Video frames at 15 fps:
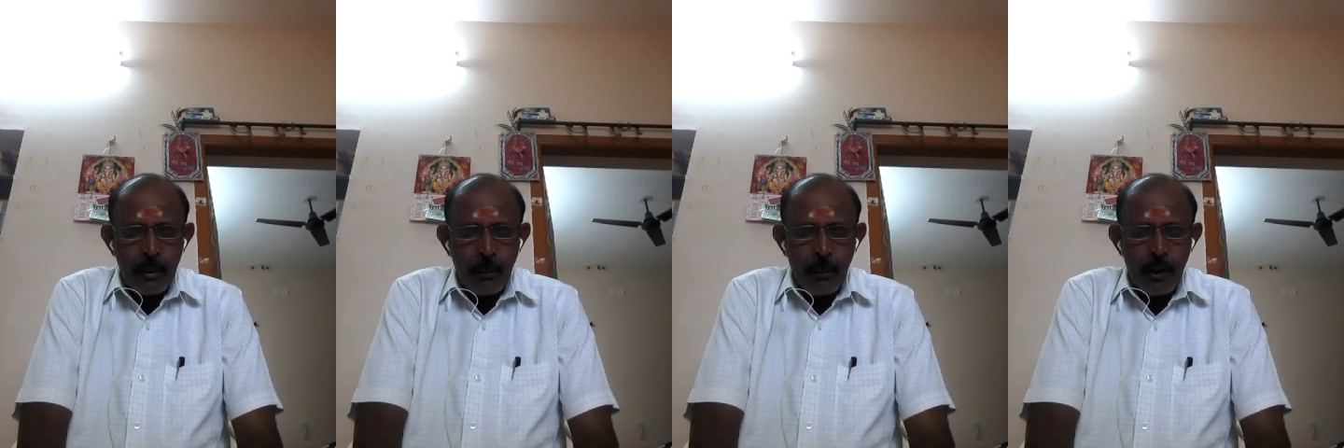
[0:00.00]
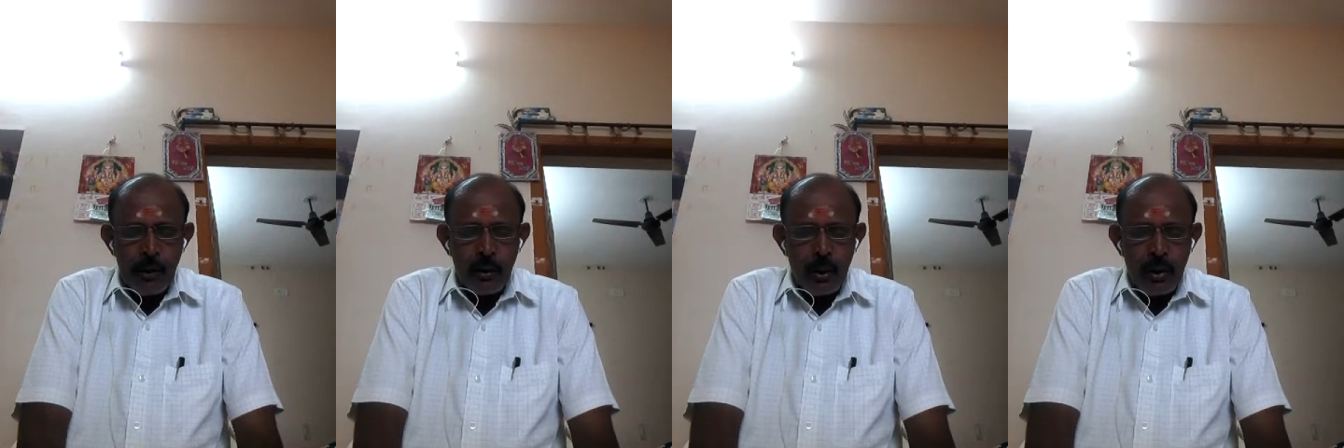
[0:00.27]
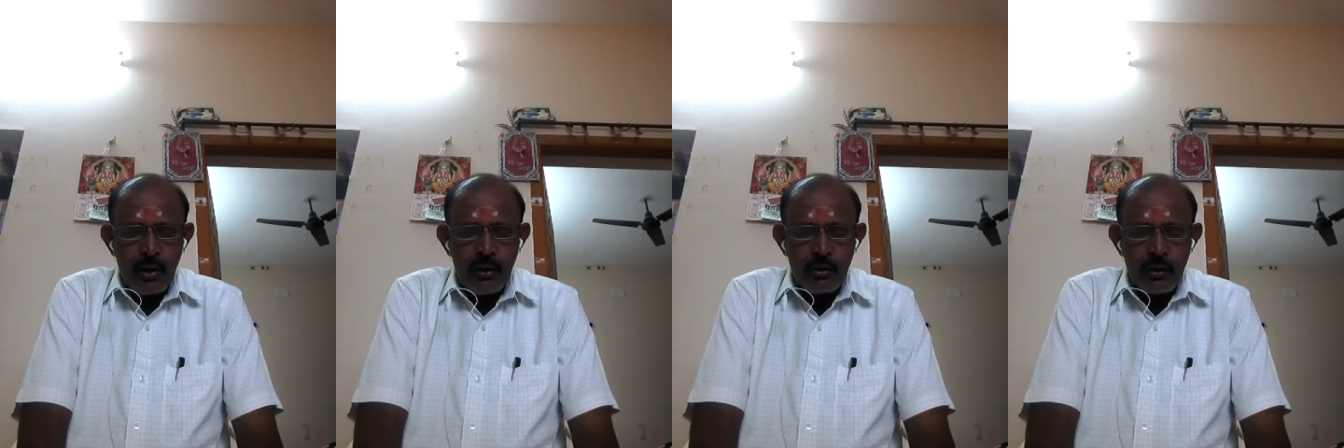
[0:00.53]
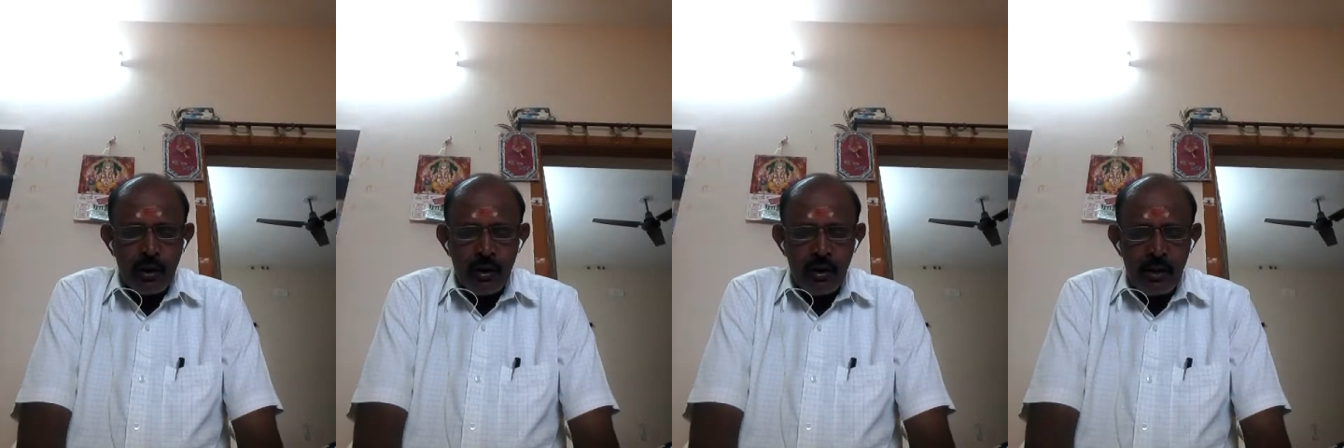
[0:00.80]
போய் ஒரு
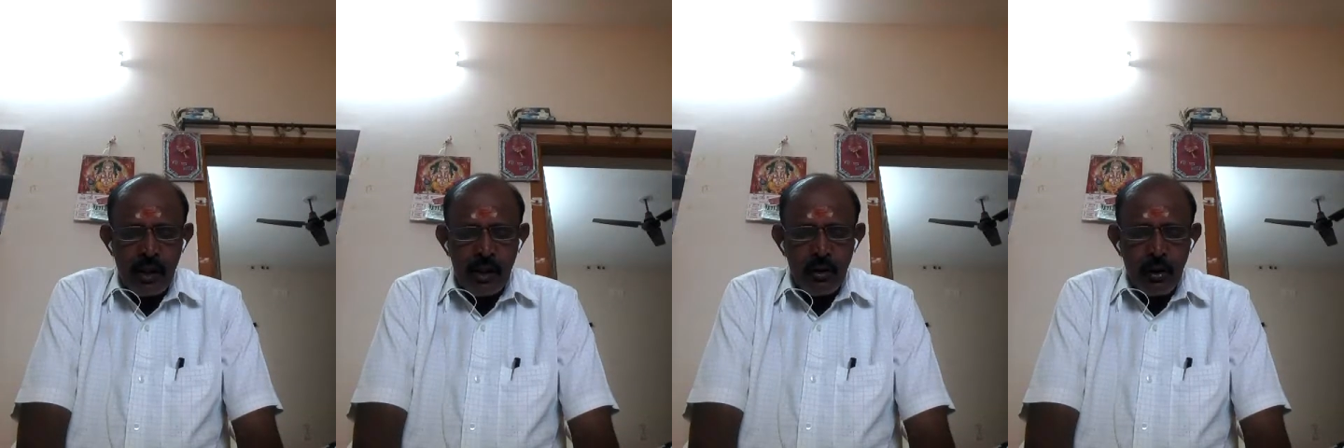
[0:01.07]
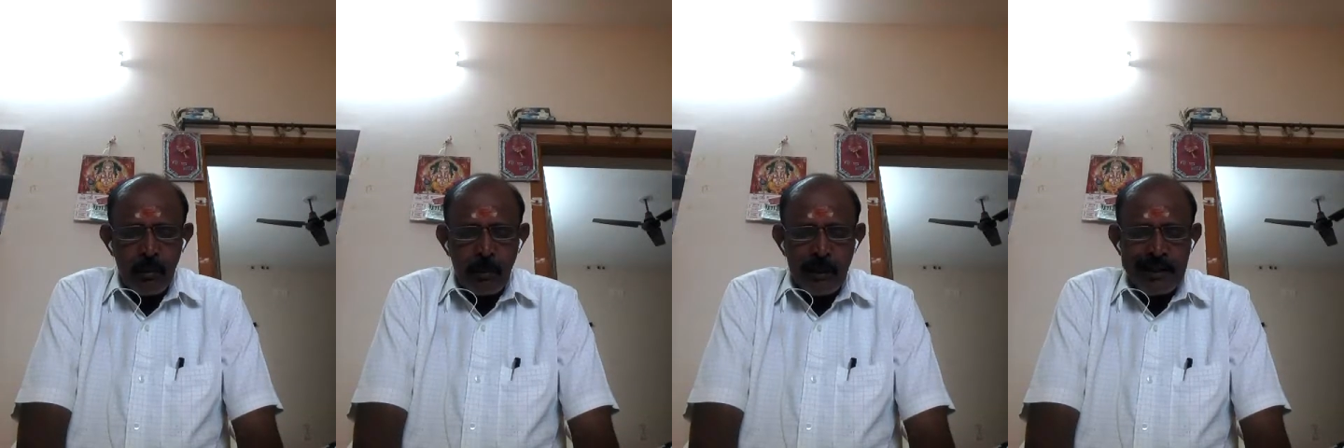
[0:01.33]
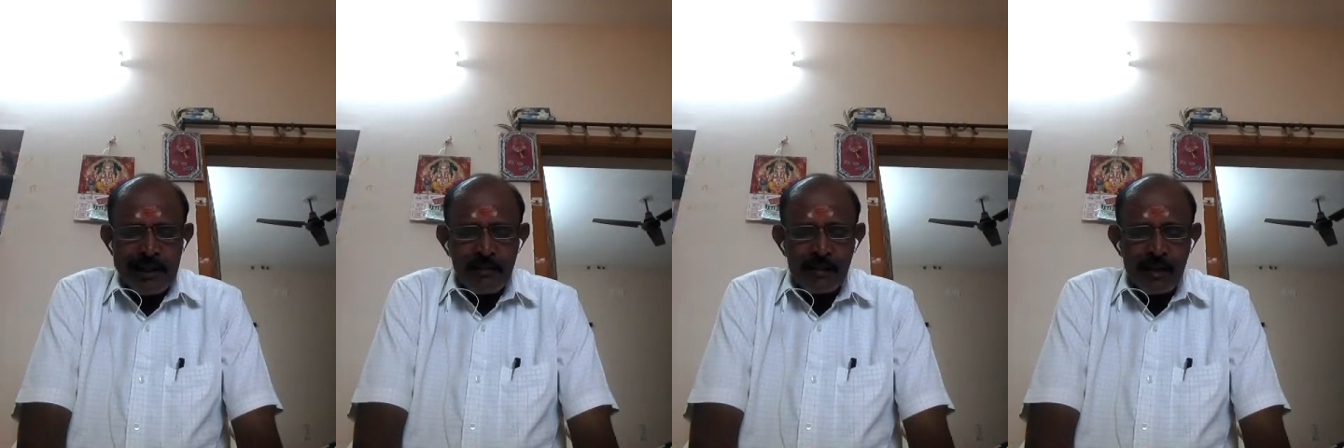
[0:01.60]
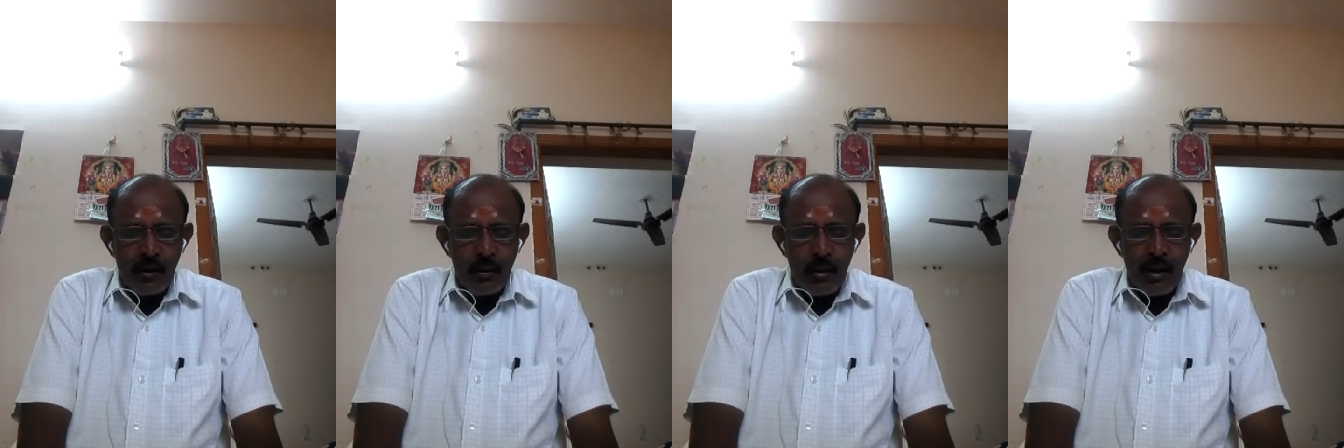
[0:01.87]
ஏதோ ஒன்று பண்ணிட்டு
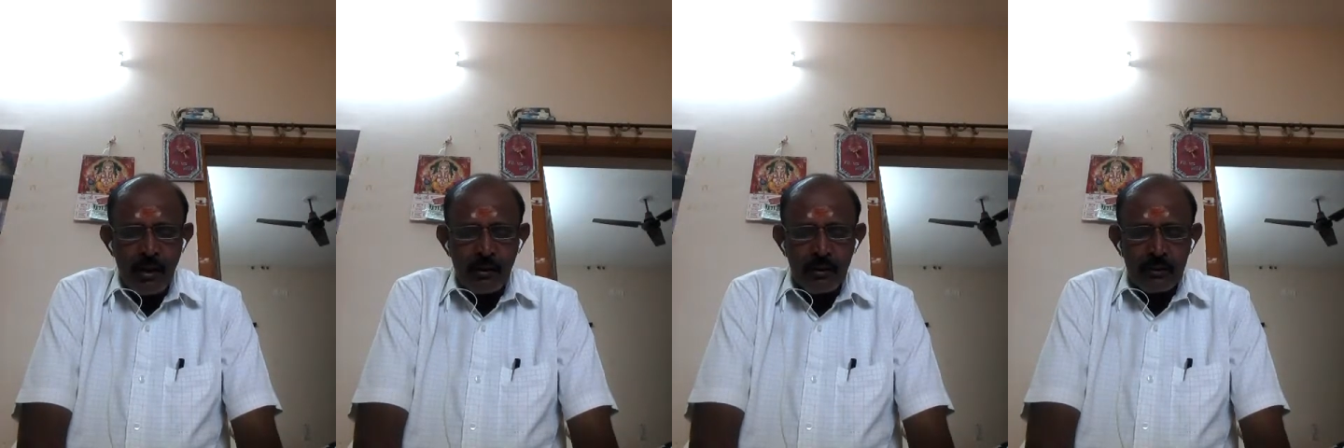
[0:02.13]
வந்தால் கூட